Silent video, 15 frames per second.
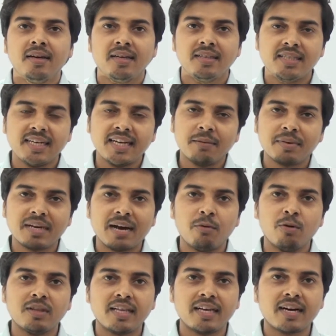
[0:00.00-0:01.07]
जिन्हें हम क्या
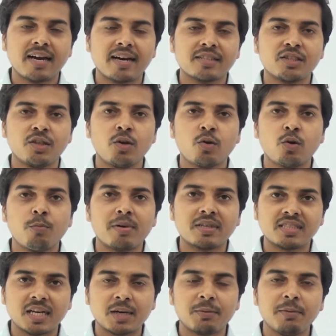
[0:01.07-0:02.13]
बोलते हैं कारक चिन्हों को
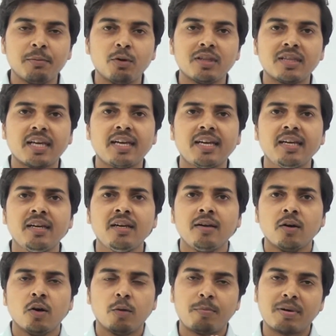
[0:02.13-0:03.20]
परसर्ग भी बोलते
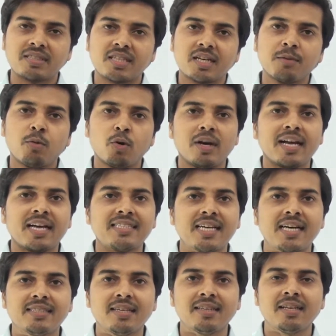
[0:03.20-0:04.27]
हैं और परसर्ग बोलने के साथ
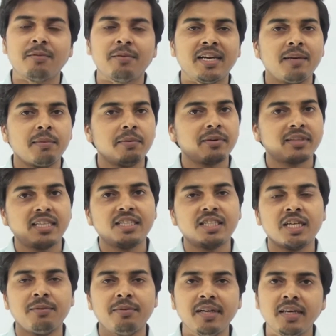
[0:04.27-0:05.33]
साथ हम इन्हें विभक्ति
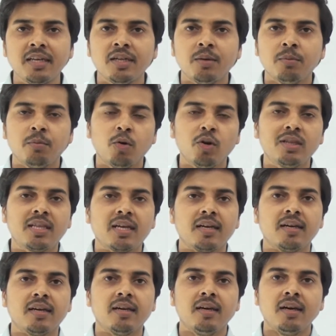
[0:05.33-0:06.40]
चिन्ह भी बोलते
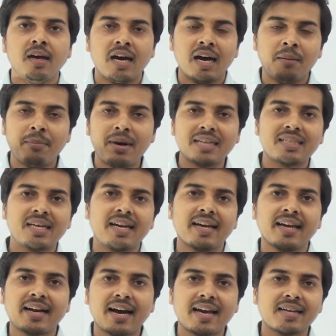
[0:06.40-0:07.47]
हैं हम बात करेंगे
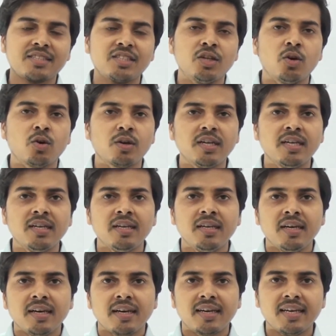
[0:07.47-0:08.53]
कारक चिन्हों की
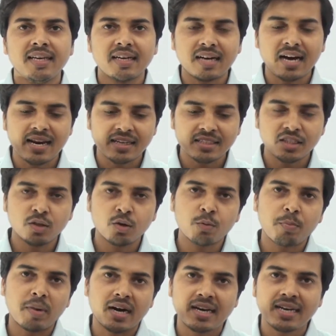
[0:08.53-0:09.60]
कि कारक चिन्हों
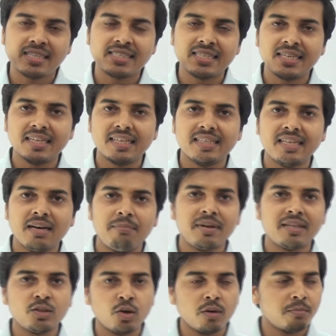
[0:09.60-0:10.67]
पढ़ने से या फिर
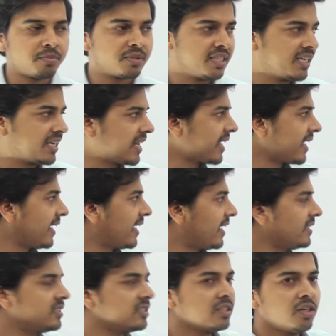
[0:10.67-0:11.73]
जो हम सीखेंगे आज